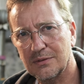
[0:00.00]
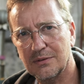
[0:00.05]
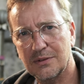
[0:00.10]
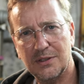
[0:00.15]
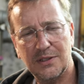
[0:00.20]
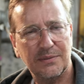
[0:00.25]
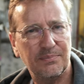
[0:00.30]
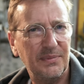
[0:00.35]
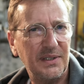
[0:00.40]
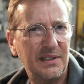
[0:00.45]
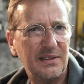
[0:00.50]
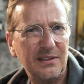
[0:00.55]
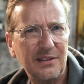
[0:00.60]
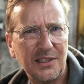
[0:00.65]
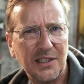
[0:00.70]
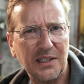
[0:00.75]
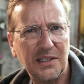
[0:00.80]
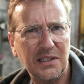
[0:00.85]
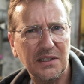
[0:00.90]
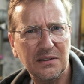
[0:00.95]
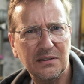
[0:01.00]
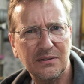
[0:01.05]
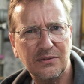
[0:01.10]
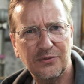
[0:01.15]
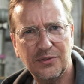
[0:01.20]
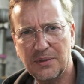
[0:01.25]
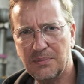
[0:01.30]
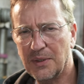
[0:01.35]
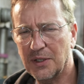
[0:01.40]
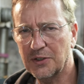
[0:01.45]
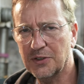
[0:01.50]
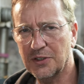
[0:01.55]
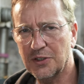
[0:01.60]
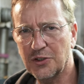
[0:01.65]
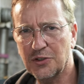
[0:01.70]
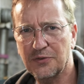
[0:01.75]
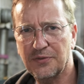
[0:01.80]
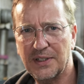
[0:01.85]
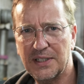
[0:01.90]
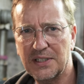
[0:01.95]
ist mittendrin, für manche
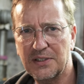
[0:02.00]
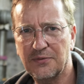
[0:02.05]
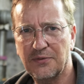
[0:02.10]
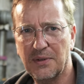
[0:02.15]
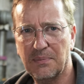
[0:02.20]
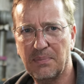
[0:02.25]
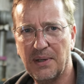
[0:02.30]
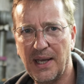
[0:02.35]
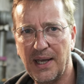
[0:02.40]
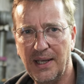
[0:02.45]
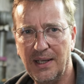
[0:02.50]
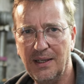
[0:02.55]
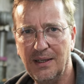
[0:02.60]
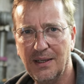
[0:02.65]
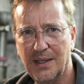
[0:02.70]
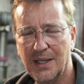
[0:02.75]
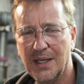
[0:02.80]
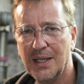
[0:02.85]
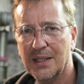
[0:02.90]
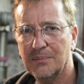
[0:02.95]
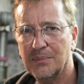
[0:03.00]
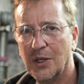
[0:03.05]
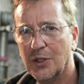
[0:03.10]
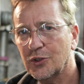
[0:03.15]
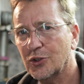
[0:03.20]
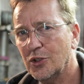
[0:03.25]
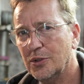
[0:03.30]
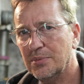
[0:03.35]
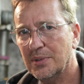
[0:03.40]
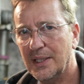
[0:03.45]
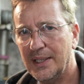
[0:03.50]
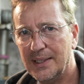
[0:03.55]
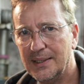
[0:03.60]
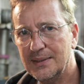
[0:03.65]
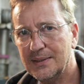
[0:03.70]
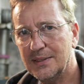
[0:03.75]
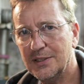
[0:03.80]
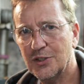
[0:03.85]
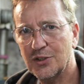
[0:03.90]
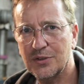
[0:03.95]
schon fast vorbei. Manche überlegen
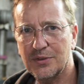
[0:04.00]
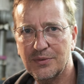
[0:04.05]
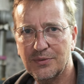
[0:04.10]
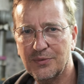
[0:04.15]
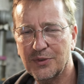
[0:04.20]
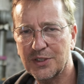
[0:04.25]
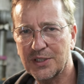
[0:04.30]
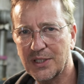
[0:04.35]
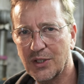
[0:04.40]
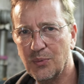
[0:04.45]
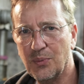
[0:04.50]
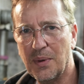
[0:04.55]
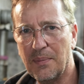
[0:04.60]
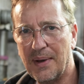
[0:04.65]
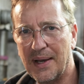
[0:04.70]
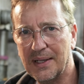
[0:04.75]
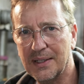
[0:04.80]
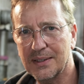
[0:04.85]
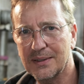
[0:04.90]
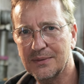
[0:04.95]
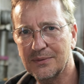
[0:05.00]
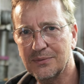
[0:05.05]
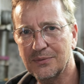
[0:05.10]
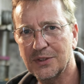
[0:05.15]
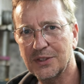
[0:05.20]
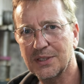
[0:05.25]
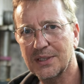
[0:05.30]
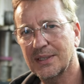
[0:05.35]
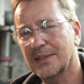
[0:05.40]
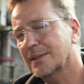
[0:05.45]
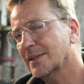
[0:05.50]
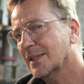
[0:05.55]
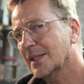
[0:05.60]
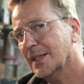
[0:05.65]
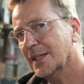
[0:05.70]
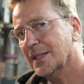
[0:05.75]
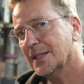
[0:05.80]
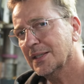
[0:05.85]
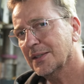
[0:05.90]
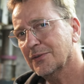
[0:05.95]
sich schon, was können wir machen, was,
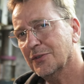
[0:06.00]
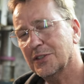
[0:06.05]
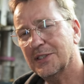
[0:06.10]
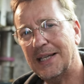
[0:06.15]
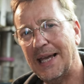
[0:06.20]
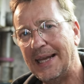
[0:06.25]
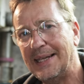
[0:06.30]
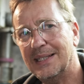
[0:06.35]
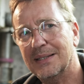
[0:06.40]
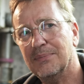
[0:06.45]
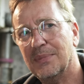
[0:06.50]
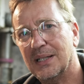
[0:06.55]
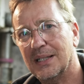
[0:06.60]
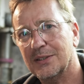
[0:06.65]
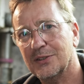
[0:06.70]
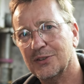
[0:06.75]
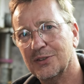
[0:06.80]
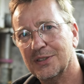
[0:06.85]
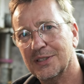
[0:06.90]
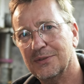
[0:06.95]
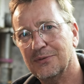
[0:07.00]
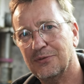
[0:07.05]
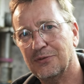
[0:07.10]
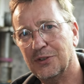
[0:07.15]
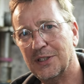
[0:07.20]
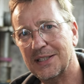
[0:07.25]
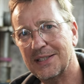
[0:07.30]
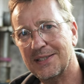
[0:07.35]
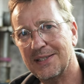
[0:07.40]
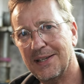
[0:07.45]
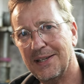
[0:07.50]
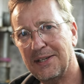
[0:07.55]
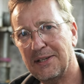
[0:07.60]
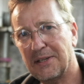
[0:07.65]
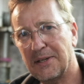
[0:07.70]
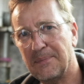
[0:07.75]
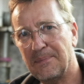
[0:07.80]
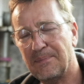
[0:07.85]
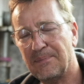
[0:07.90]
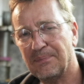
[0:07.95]
was ändern wir an unserem Fahrzeug.
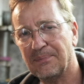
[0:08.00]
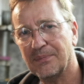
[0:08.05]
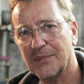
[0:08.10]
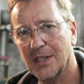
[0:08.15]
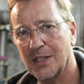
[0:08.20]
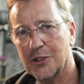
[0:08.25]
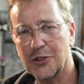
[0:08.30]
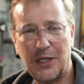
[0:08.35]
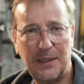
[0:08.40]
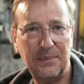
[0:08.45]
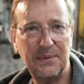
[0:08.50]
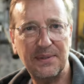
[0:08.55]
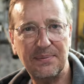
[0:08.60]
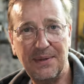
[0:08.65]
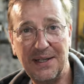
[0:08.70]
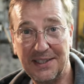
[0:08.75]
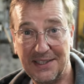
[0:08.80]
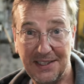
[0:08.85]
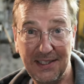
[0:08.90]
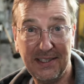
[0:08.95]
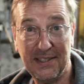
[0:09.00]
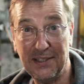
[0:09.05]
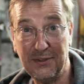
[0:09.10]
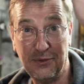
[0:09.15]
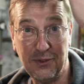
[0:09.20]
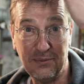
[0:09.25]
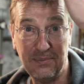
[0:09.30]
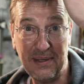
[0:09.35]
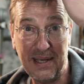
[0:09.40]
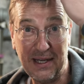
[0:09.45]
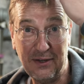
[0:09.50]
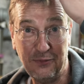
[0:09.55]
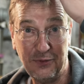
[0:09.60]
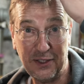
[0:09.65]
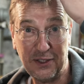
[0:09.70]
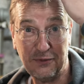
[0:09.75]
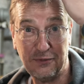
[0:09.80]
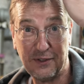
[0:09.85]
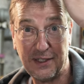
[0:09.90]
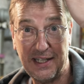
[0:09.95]
Schreibt es mal das, das würde mich auch
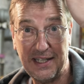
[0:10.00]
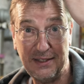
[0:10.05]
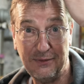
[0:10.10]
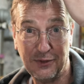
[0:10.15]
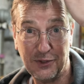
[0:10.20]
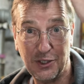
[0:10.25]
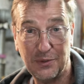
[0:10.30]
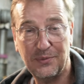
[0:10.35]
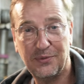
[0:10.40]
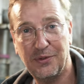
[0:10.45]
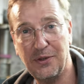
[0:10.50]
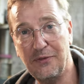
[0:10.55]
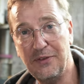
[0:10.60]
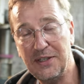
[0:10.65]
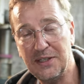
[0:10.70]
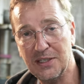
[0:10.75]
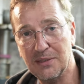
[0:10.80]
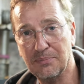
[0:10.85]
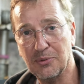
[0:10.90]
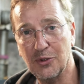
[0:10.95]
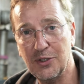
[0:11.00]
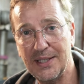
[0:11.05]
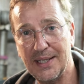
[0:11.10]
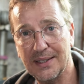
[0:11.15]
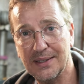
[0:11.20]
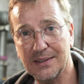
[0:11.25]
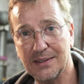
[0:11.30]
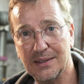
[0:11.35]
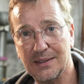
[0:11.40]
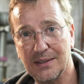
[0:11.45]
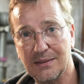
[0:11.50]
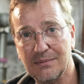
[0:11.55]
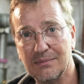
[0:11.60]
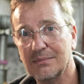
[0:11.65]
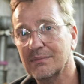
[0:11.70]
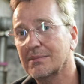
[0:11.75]
freuen. Was habt ihr für Winterprojekte?